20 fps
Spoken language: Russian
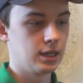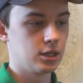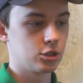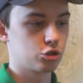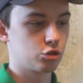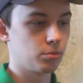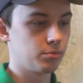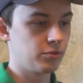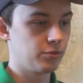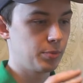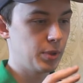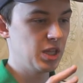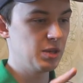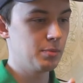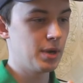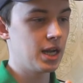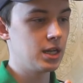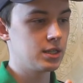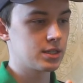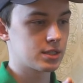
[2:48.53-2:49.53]
Чтобы вы
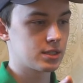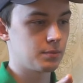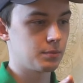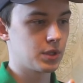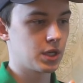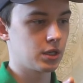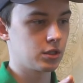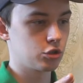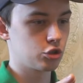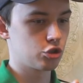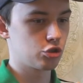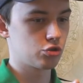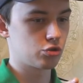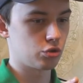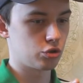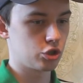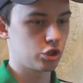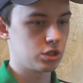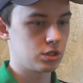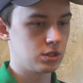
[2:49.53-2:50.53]
понимали, Snapdragon
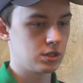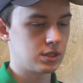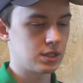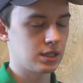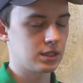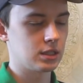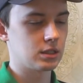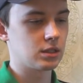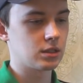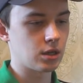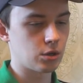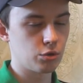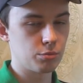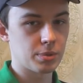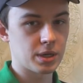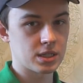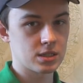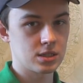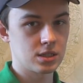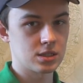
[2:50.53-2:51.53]
660 это такой
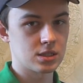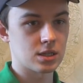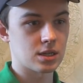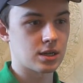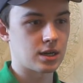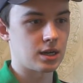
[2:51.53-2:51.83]
процессор,